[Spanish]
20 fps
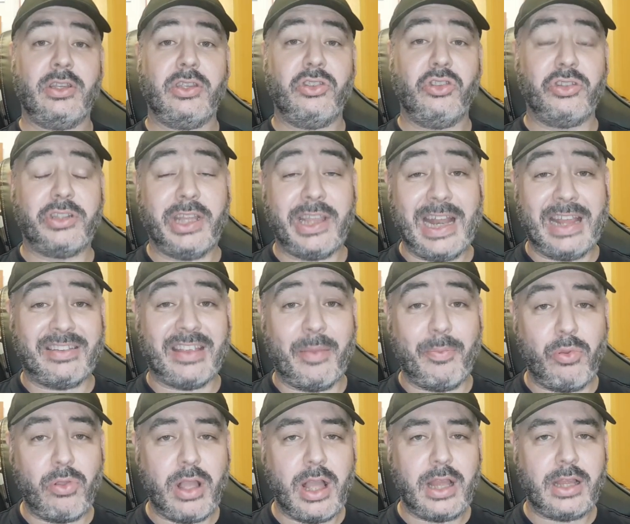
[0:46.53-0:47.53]
Yo tenía en esa
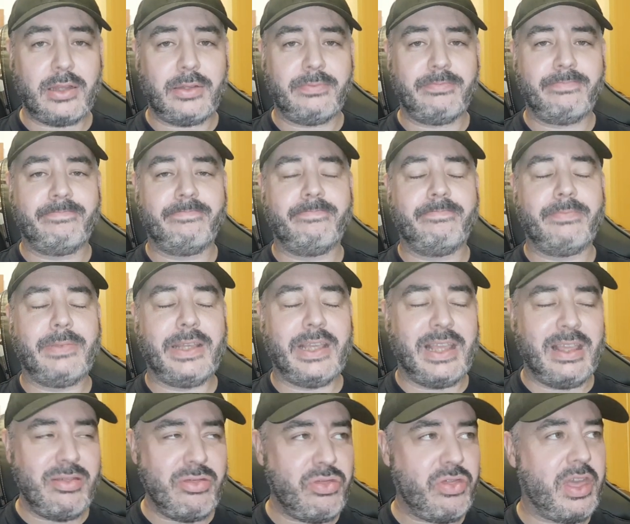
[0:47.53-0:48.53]
época
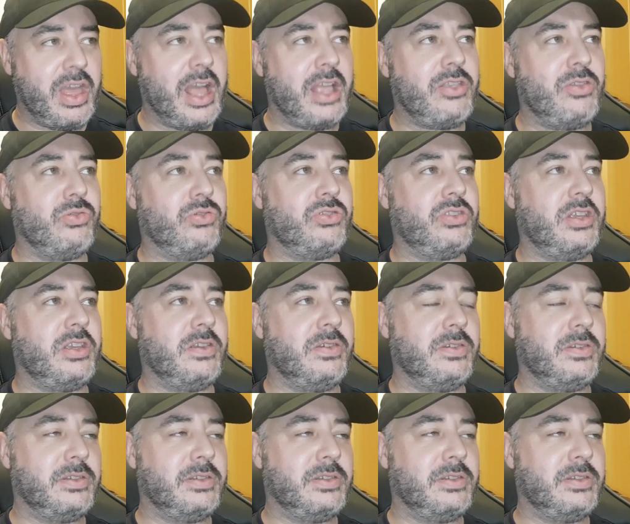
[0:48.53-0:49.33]
15 años, tío.